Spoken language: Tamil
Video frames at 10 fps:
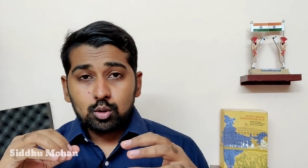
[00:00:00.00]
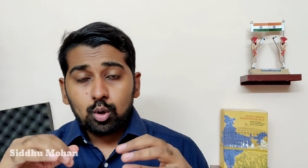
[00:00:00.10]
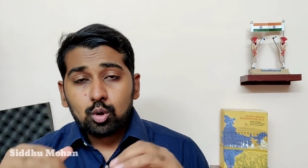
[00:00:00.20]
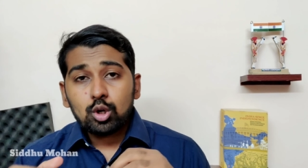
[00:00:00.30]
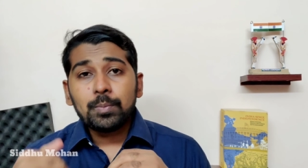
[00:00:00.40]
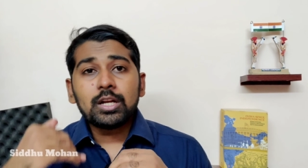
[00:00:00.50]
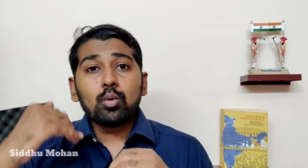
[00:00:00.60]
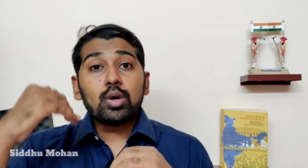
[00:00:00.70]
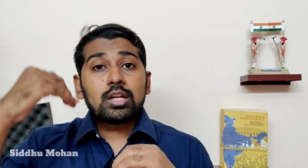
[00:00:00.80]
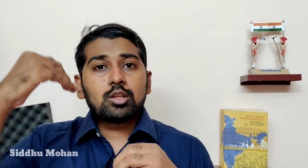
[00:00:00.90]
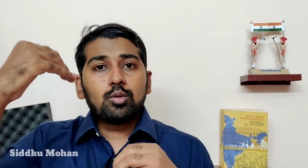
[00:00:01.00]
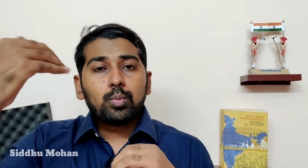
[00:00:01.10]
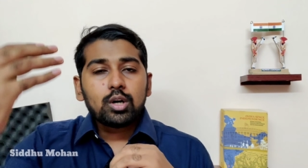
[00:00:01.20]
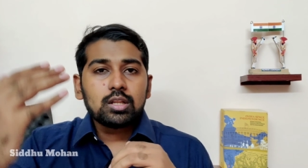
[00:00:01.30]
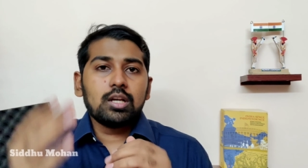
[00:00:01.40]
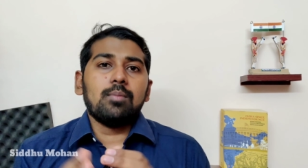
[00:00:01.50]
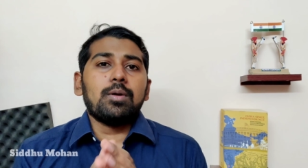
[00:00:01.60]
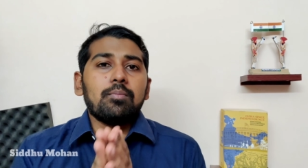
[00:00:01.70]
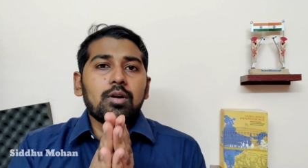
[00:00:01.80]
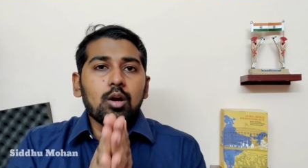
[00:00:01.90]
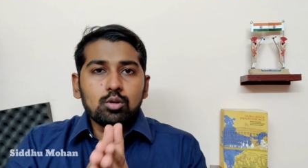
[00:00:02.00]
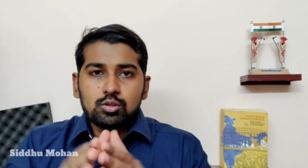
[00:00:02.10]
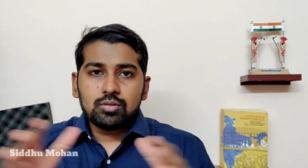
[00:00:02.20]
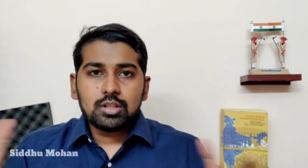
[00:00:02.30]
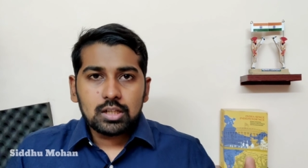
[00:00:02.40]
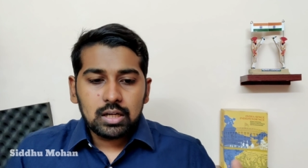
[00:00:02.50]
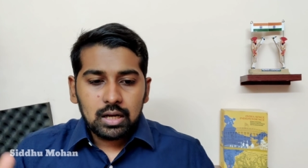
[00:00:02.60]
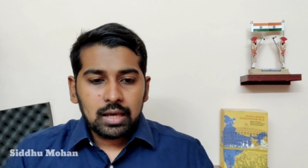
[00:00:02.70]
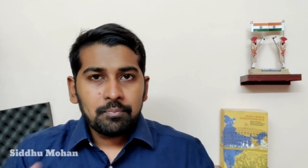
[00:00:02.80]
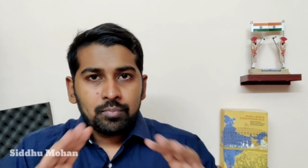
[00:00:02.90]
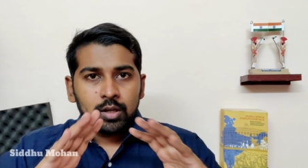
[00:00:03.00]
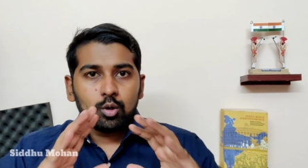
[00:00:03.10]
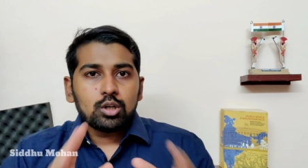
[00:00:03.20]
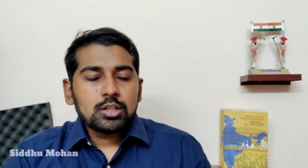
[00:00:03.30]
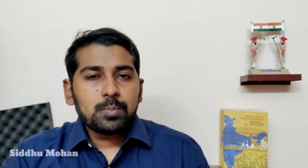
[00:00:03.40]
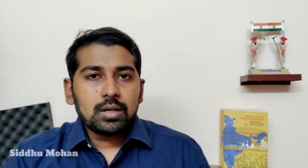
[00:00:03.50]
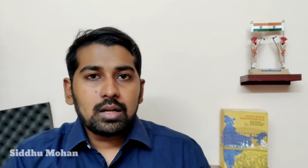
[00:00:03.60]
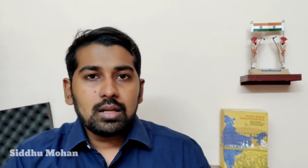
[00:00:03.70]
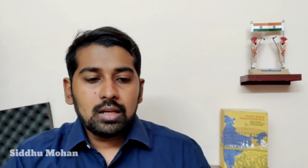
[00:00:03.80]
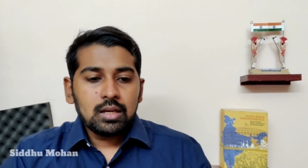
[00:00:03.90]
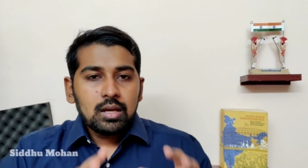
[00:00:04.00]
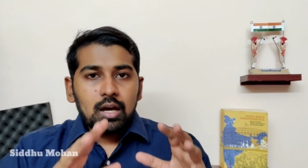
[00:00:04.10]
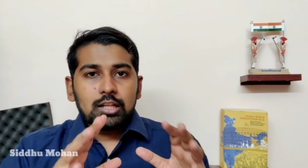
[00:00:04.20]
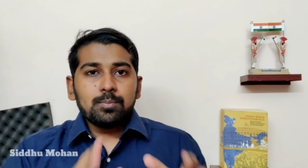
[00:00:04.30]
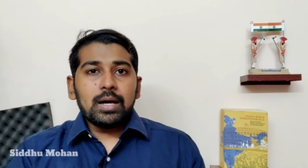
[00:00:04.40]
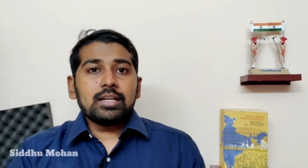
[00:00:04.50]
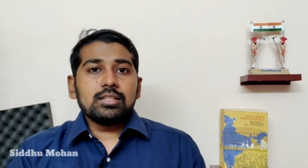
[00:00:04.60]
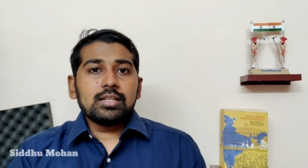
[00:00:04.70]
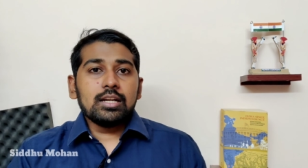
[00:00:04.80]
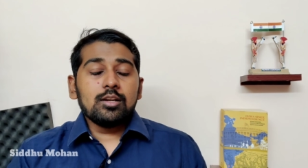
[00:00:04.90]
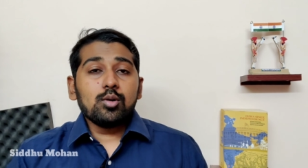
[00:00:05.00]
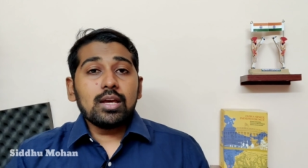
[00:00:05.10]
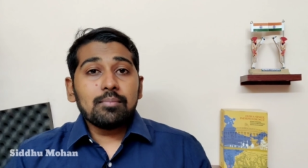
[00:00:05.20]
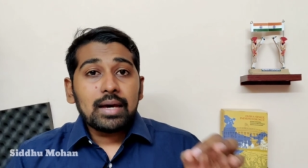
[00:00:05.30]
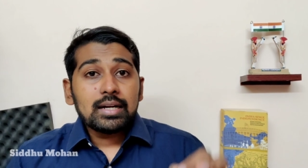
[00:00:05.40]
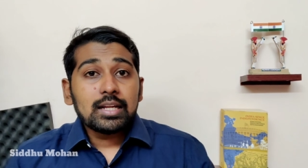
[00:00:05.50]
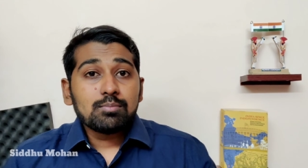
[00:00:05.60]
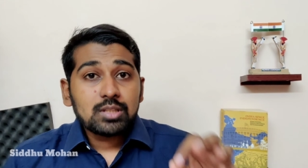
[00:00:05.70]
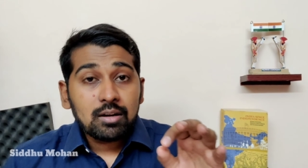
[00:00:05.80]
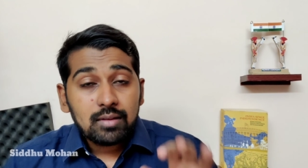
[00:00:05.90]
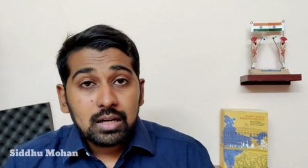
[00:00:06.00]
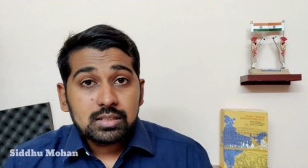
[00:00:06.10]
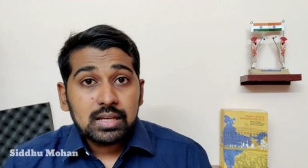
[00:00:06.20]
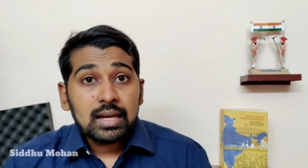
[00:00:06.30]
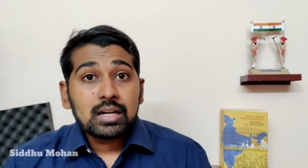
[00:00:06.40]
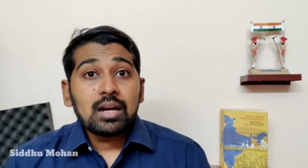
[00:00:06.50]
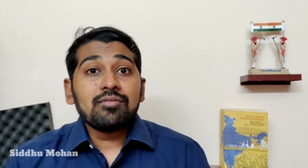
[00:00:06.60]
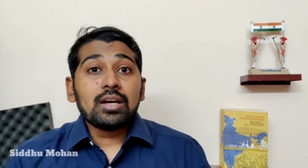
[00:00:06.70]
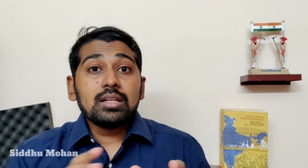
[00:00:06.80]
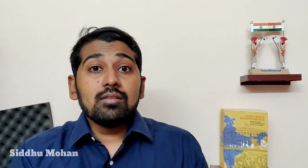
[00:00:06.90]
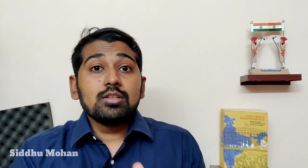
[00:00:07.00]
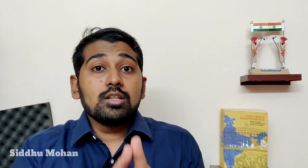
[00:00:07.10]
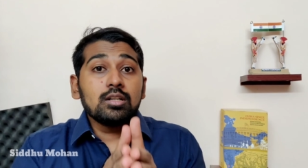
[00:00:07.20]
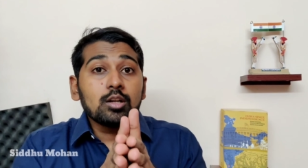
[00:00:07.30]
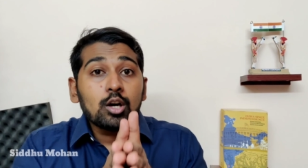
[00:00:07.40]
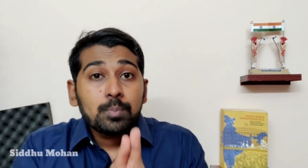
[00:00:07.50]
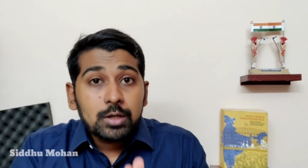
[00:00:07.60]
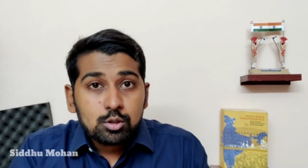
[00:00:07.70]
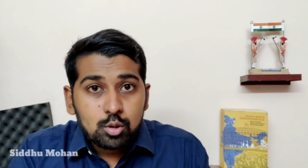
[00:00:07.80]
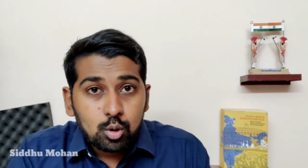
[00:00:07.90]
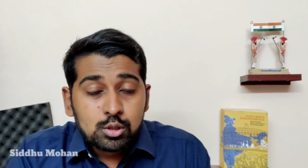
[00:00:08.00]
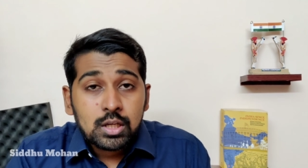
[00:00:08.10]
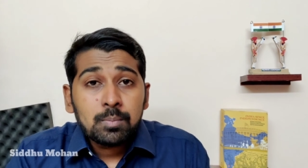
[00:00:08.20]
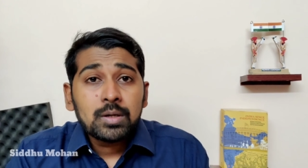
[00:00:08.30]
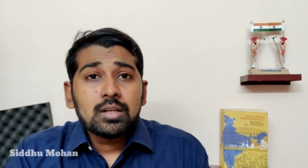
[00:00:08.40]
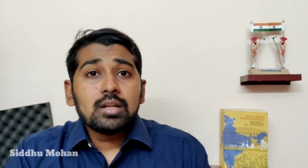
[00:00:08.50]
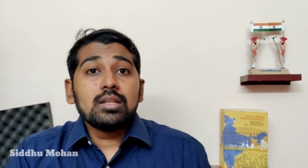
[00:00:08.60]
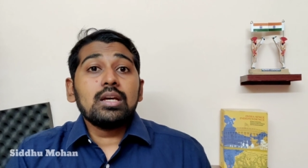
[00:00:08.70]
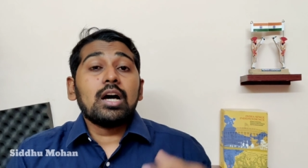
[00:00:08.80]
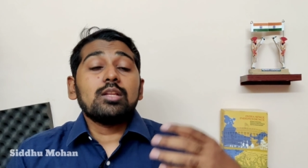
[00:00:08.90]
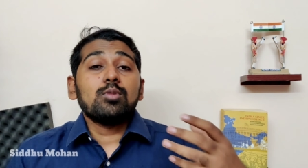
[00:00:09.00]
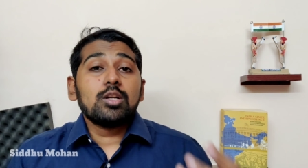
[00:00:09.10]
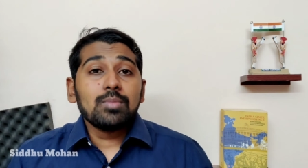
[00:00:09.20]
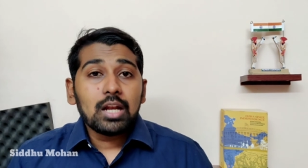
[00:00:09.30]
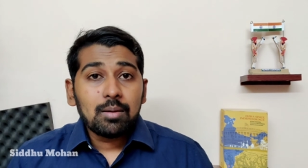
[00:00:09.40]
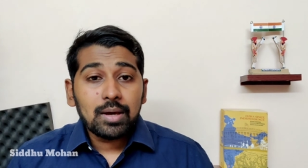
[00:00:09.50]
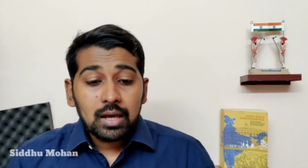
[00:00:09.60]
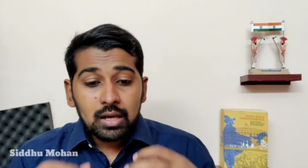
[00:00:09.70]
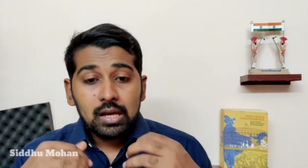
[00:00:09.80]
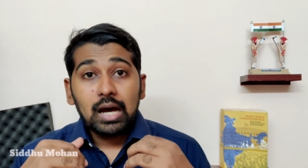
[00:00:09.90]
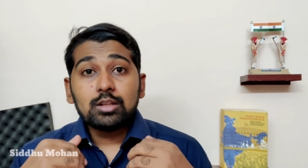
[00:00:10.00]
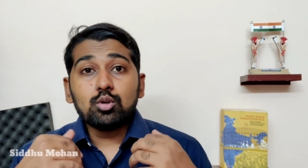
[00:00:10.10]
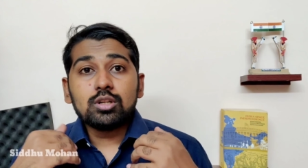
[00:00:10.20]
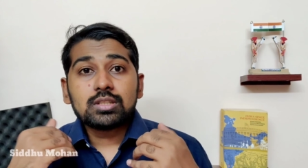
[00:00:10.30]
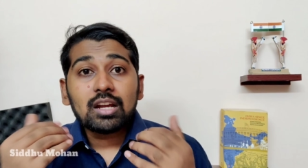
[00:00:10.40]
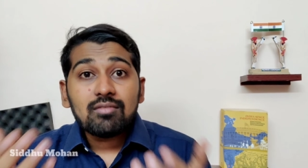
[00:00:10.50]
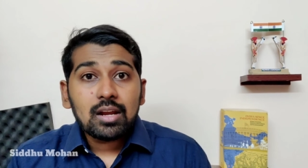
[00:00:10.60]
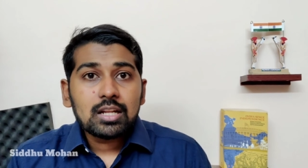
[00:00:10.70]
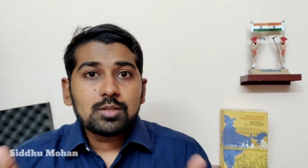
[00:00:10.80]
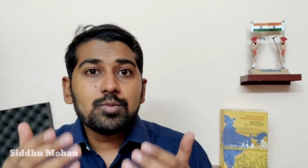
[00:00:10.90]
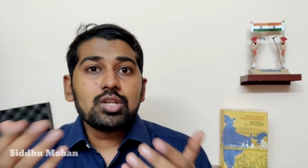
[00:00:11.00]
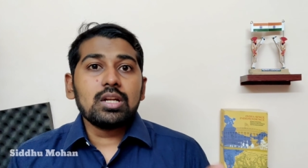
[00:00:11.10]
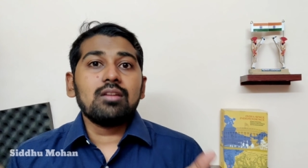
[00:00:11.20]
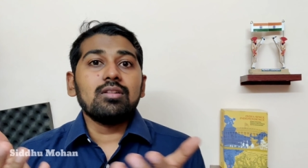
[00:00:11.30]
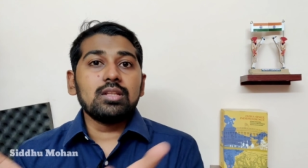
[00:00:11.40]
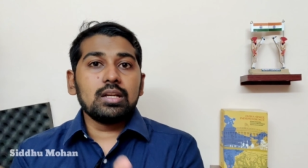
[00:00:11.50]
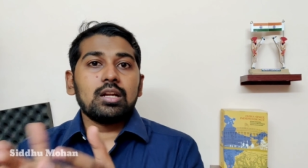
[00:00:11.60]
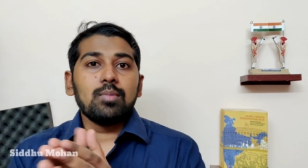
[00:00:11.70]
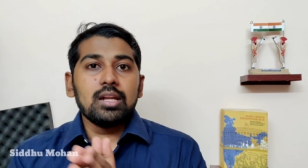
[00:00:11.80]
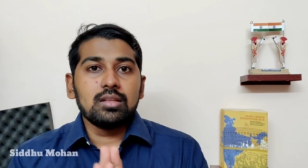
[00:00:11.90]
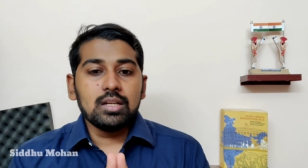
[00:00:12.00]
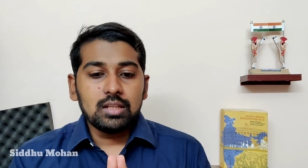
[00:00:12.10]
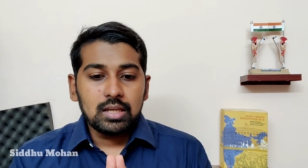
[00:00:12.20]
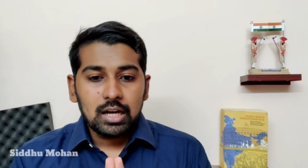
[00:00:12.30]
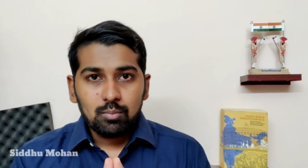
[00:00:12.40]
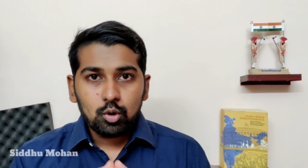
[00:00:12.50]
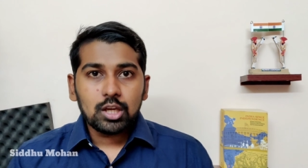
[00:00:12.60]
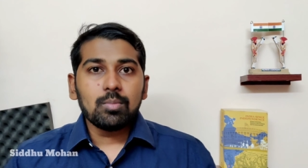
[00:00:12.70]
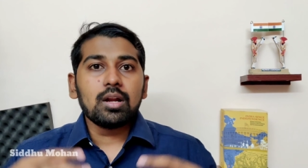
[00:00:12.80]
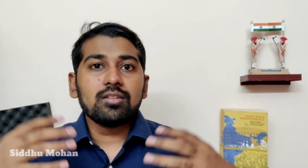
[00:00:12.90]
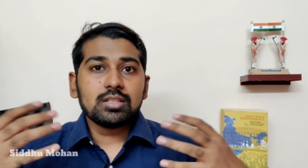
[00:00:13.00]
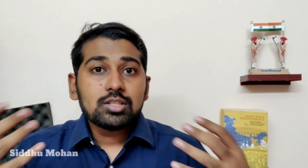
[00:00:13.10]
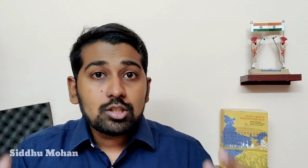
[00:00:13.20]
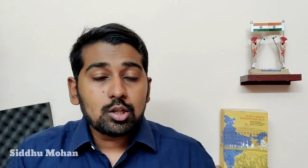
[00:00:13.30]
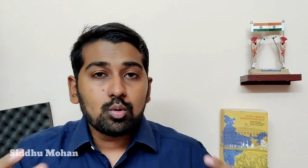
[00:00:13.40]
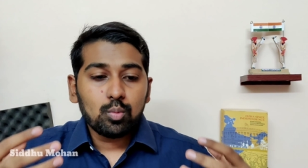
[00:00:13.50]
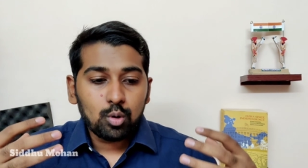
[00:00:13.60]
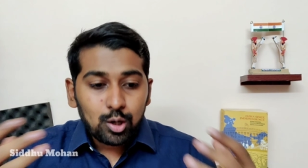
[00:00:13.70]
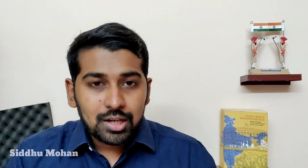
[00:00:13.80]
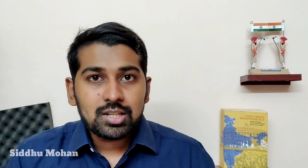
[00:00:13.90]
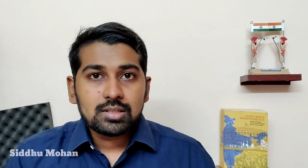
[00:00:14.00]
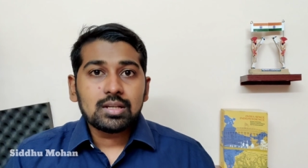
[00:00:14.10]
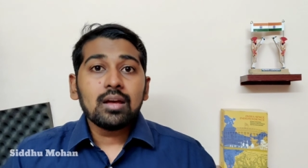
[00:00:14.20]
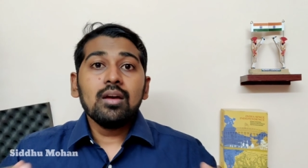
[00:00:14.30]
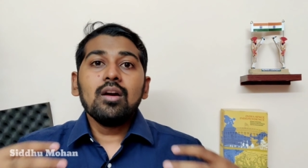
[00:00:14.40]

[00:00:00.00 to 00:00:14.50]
ஸோ ஒரு குறிப்பிட்ட உயரத்துக்கு போனதுக்கப்புறம் கிளவுட்ஸ் வந்துட்டு இல்லை நோட்டீஸ் பண்ணுறாரு அது பாகிஸ்தானினுடைய மேரிடைம் சர்வேலன்ஸ் ஏர்க்ராஃப்ட் அதில் வந்துட்டு டார்பிடோஸ் லோட் செய்யப்பட்டு இருக்குது அது மட்டும் இல்லாமல் அது ஒரு சர்வேலன்ஸ் மிஷனுக்கு வந்திருக்கிற மாதிரி தெரியுது ஏன்னா முக்கியமான சென்சிட்டிவ் லொக்கேஷன்ஸை